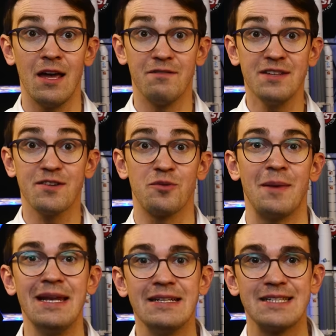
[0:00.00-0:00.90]
Wie Scott
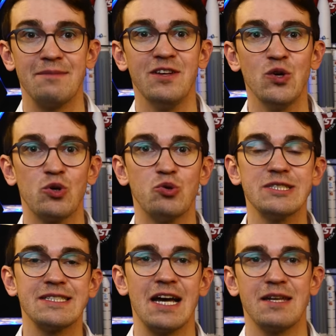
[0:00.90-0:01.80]
Manley in seinem Video
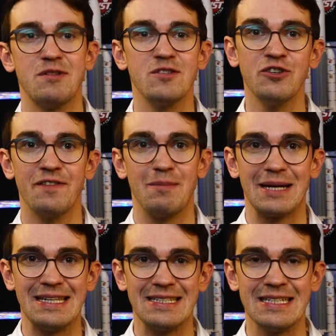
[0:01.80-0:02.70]
kurz nach dem Zwischenfall
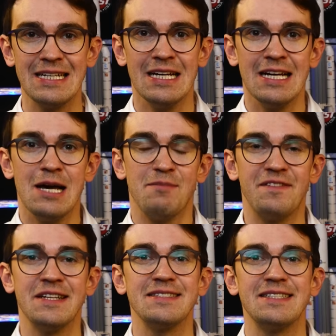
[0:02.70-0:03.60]
berichtete,
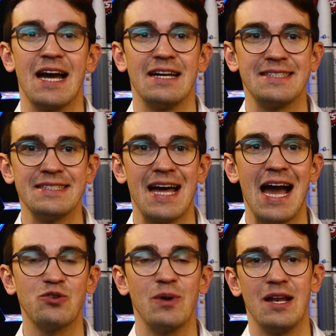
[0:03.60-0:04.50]
befindet sich die ISS
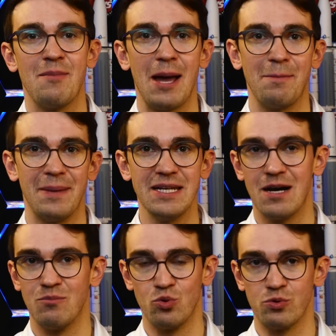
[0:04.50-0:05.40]
aktuell im
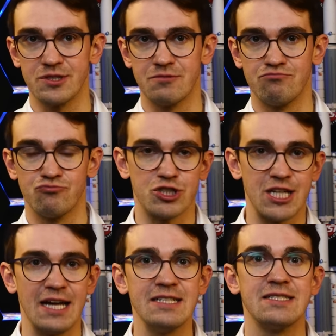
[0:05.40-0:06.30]
High-Beta-Modus. Das
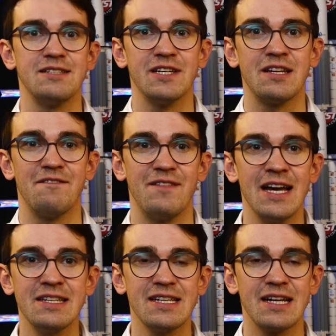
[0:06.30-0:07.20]
heißt, sie wird
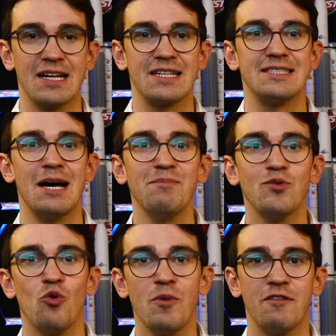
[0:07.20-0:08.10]
während ihrer gesamten
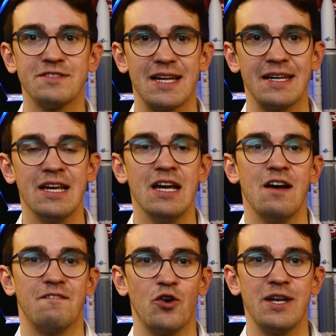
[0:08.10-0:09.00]
Umlaufzeit
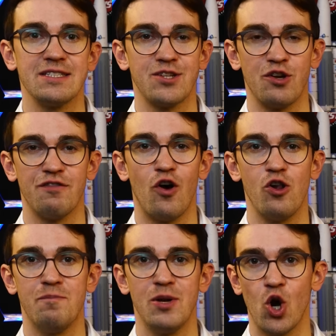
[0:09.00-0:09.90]
von der Sonne
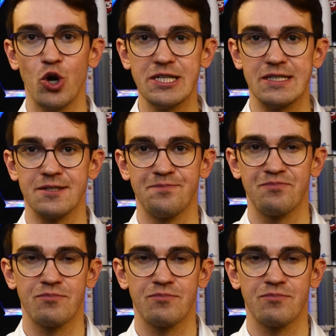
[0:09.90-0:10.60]
voll beleuchtet.